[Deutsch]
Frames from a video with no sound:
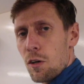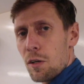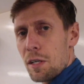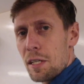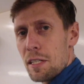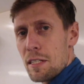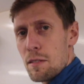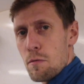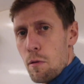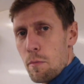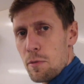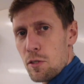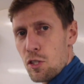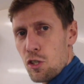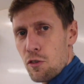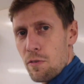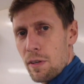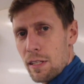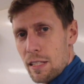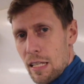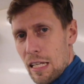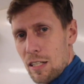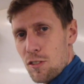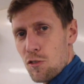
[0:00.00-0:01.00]
Okay, ist immer ein bisschen
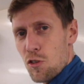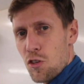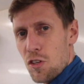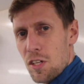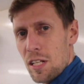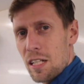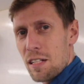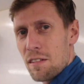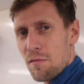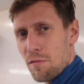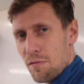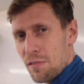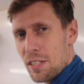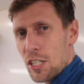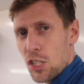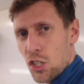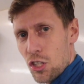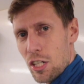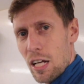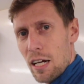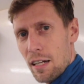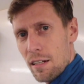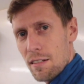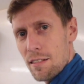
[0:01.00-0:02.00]
schwer darzustellen, wie
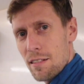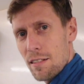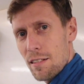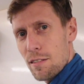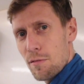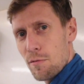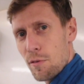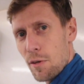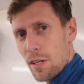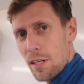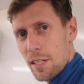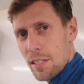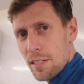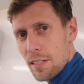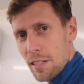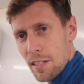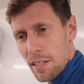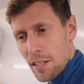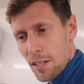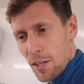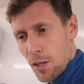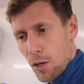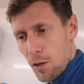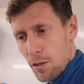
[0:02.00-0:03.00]
stark ist das wirklich.
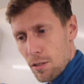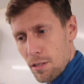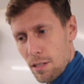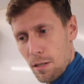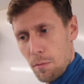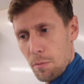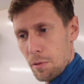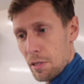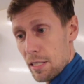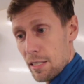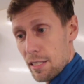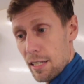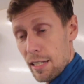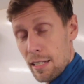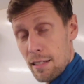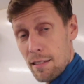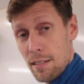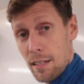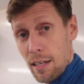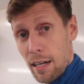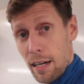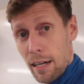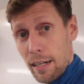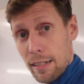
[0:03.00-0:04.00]
Gott sei Dank bin ich
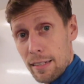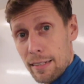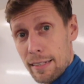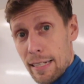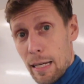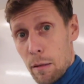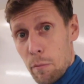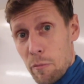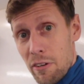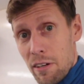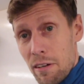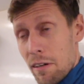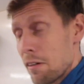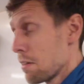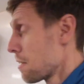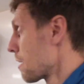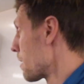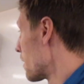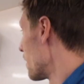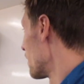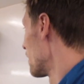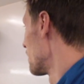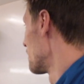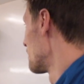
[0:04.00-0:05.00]
E-Zigarettendampfer.
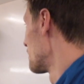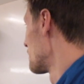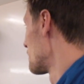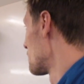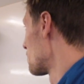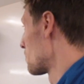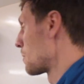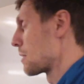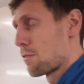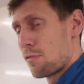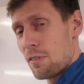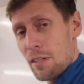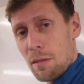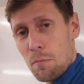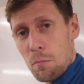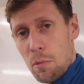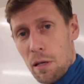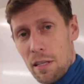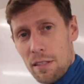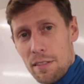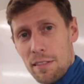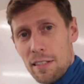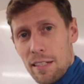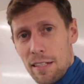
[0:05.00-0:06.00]
Ähm, deswegen
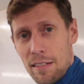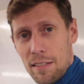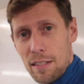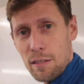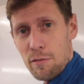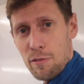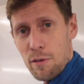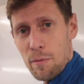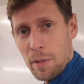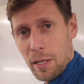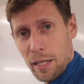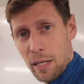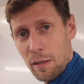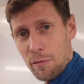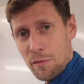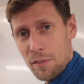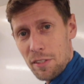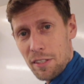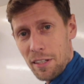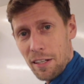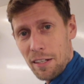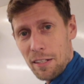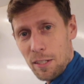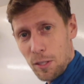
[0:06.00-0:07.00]
blase ich da jetzt einfach mal
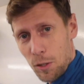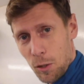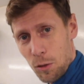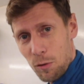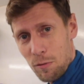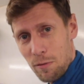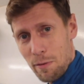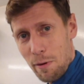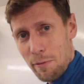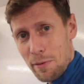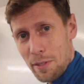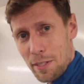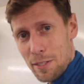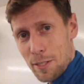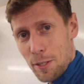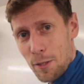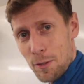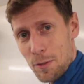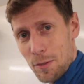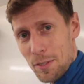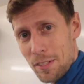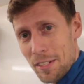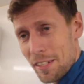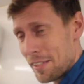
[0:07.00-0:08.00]
kräftig rein und gucken mal, wie das
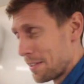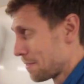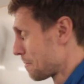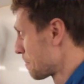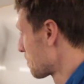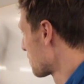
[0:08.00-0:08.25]
aussieht.